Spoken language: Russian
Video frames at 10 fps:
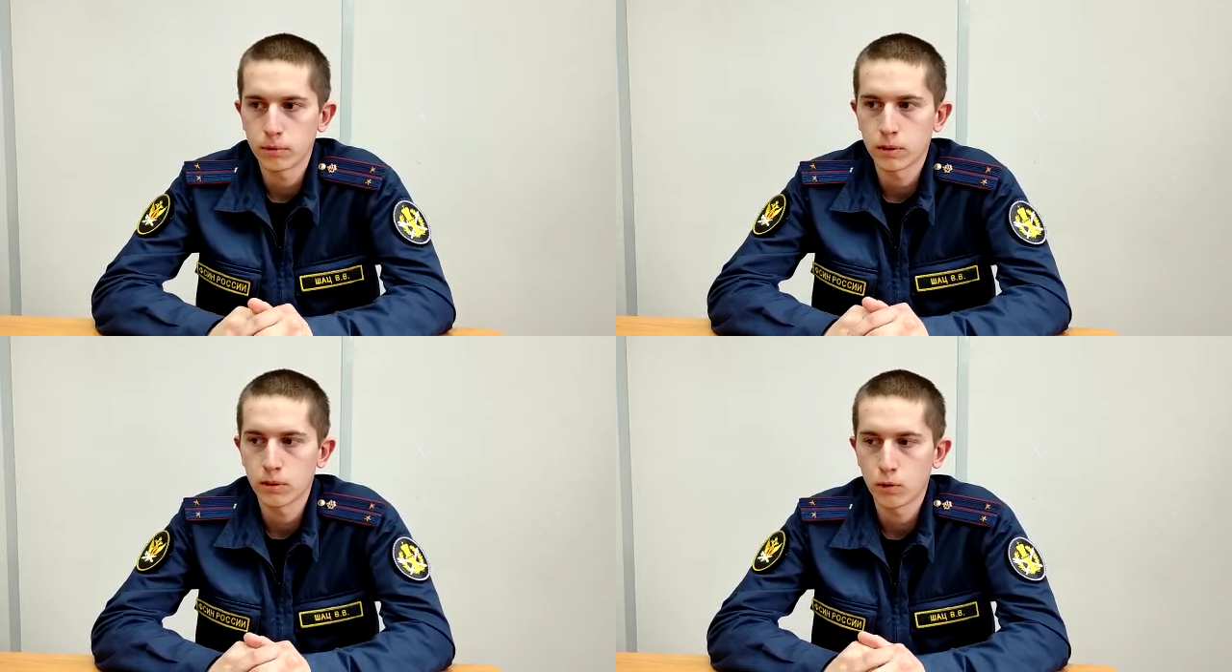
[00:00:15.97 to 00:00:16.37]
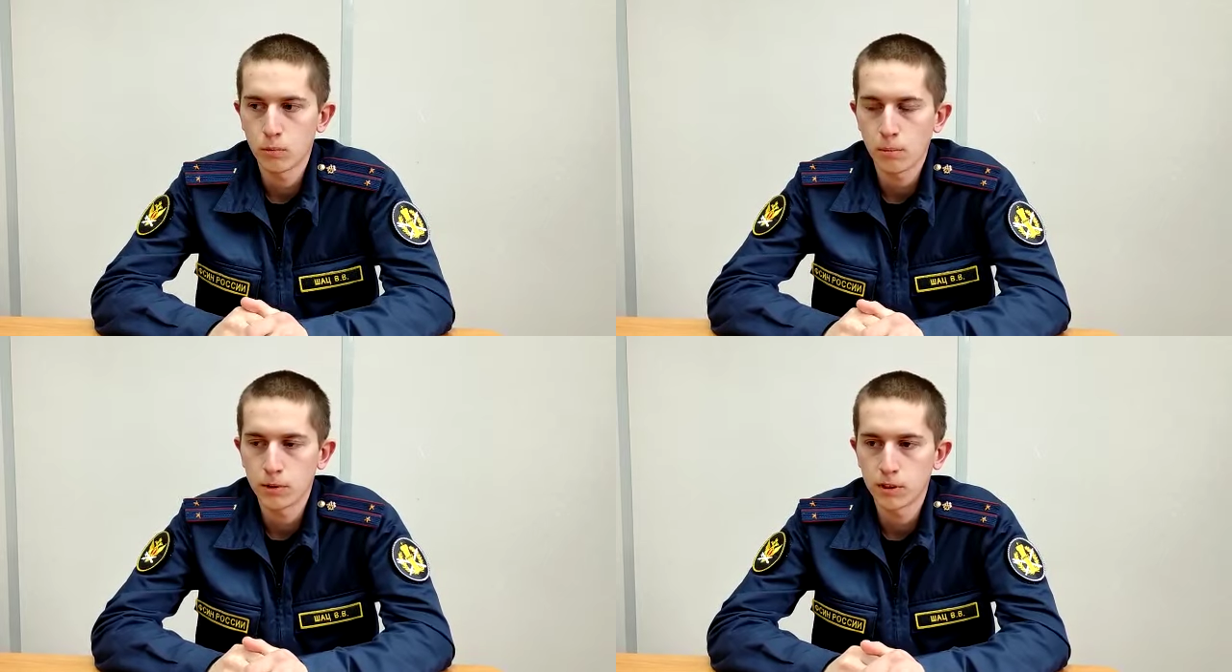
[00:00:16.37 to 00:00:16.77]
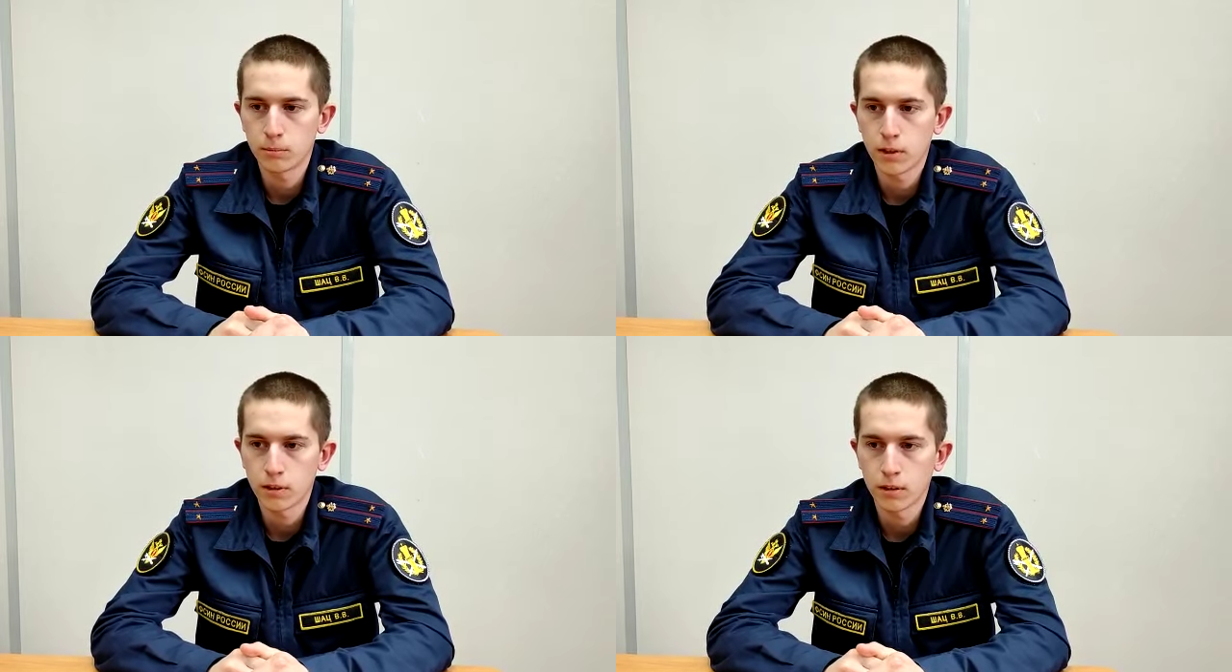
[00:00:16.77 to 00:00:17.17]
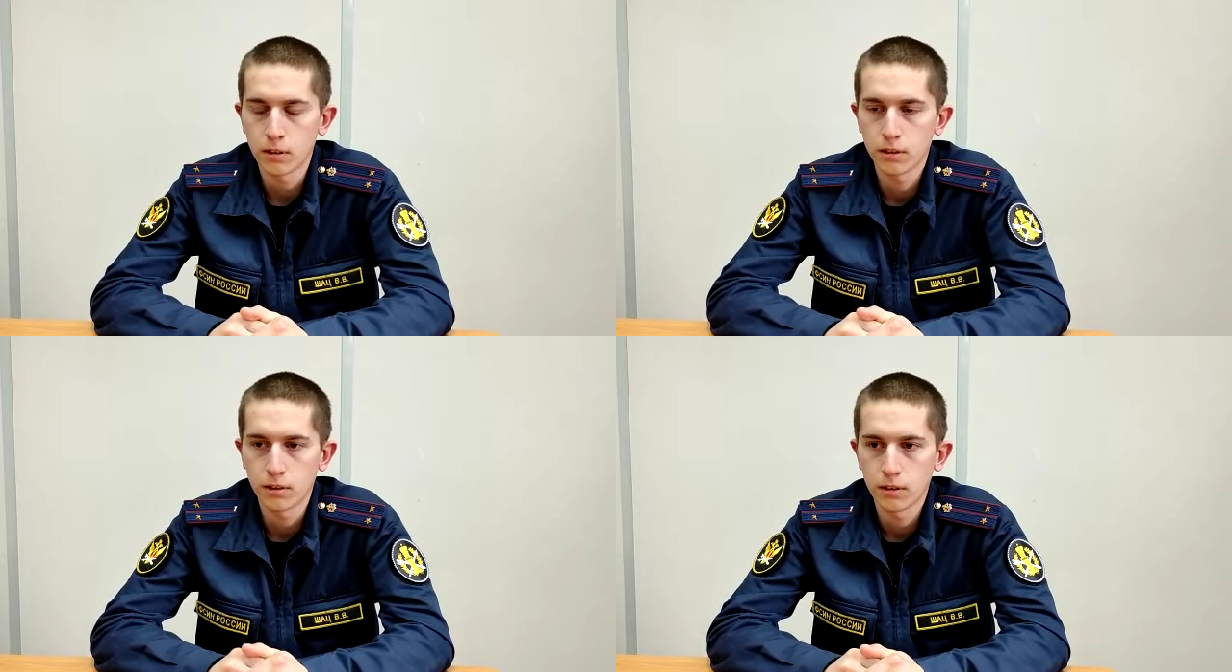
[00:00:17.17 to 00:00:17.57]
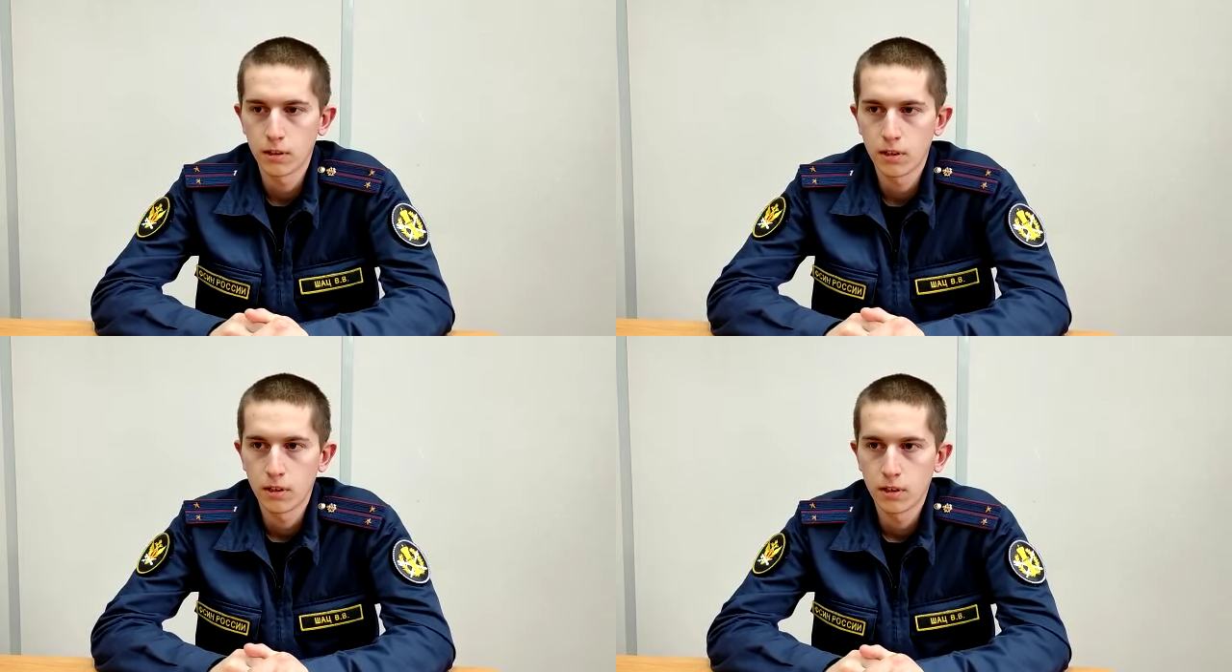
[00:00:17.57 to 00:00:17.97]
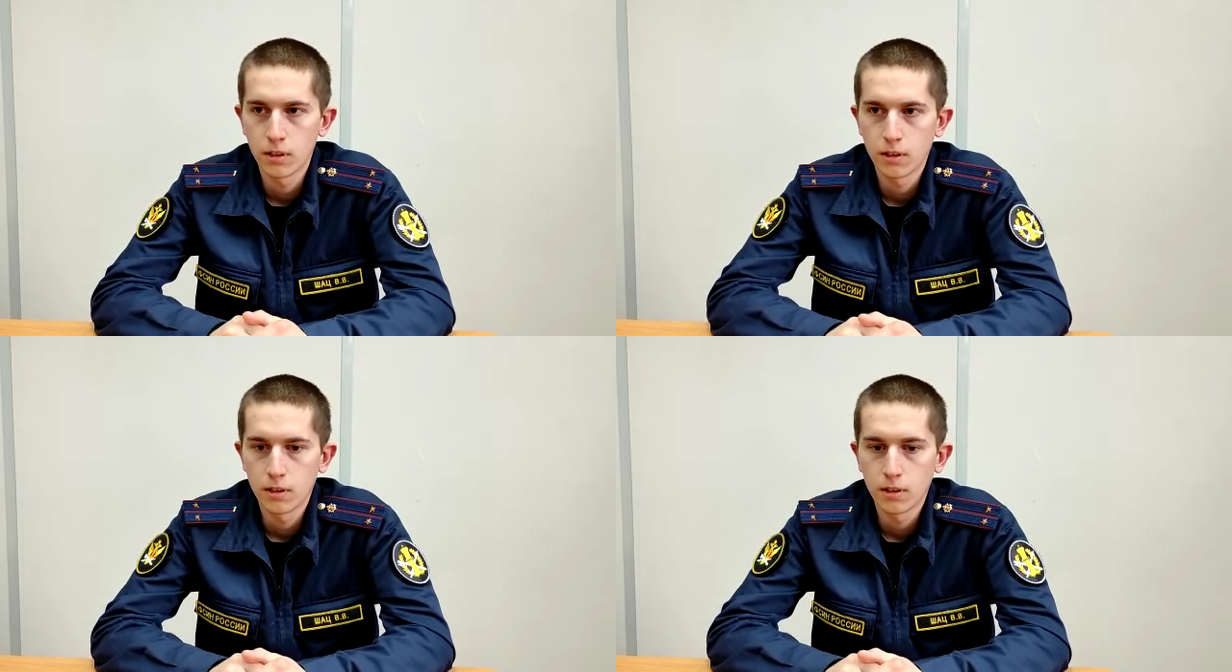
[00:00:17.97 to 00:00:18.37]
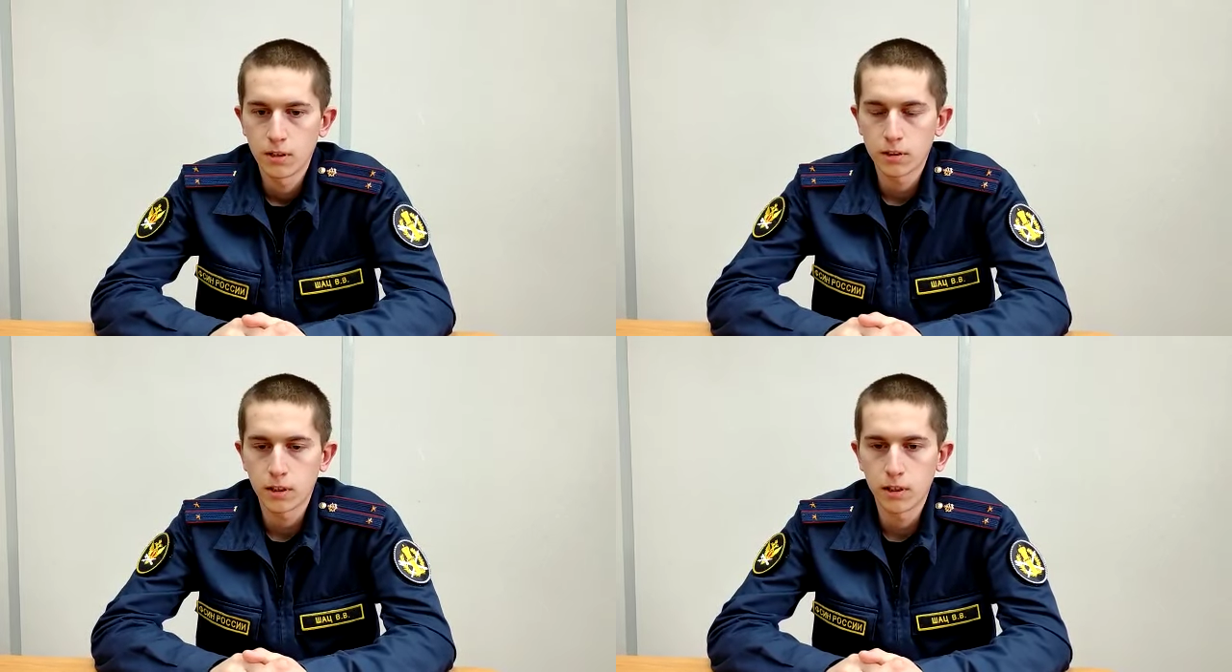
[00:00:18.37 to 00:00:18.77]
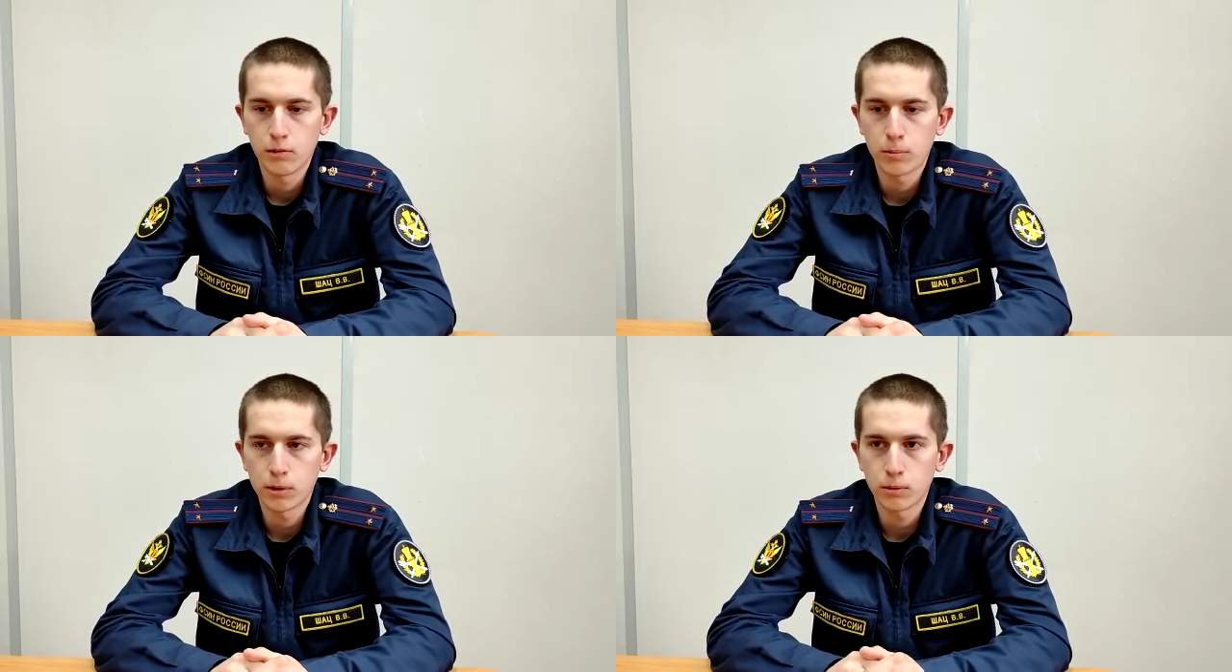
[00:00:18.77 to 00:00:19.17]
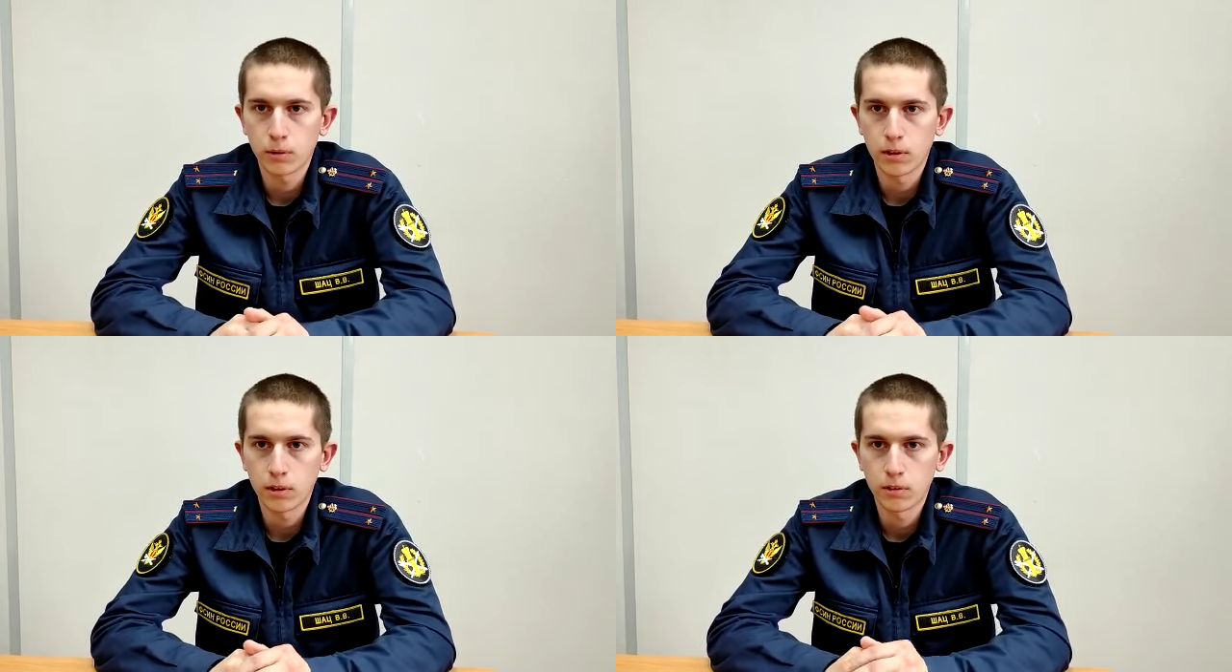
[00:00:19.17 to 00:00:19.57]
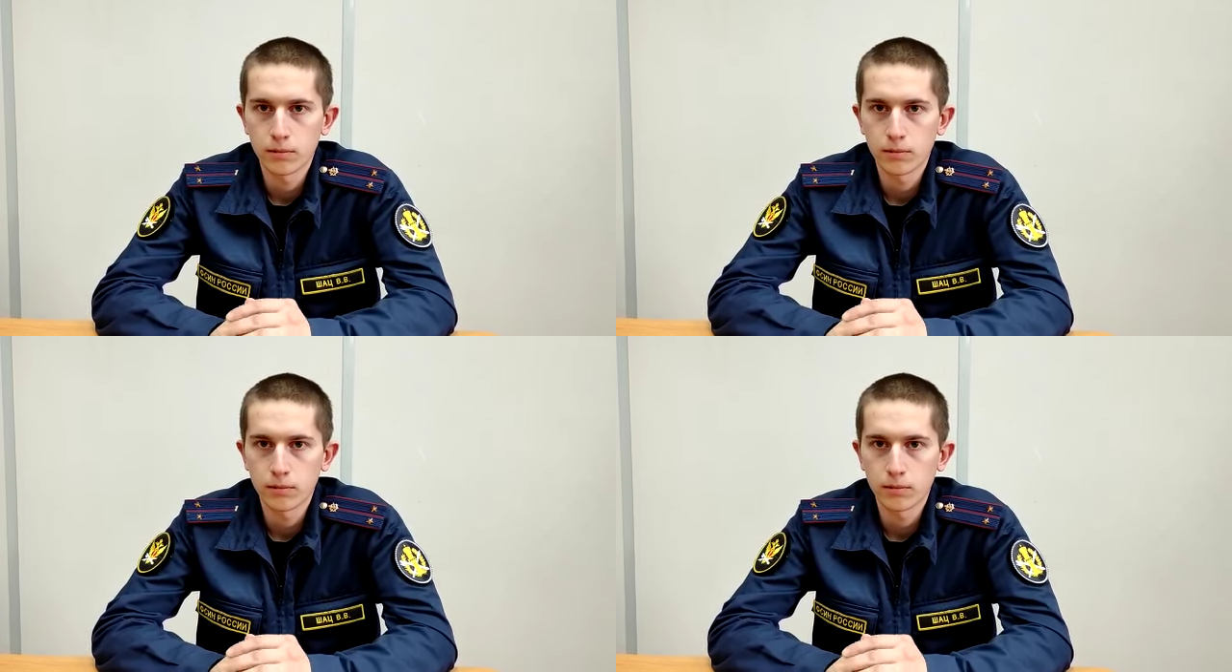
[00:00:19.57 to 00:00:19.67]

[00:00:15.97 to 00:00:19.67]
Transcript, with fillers: Знакомы мы с ним так как с одного поселка.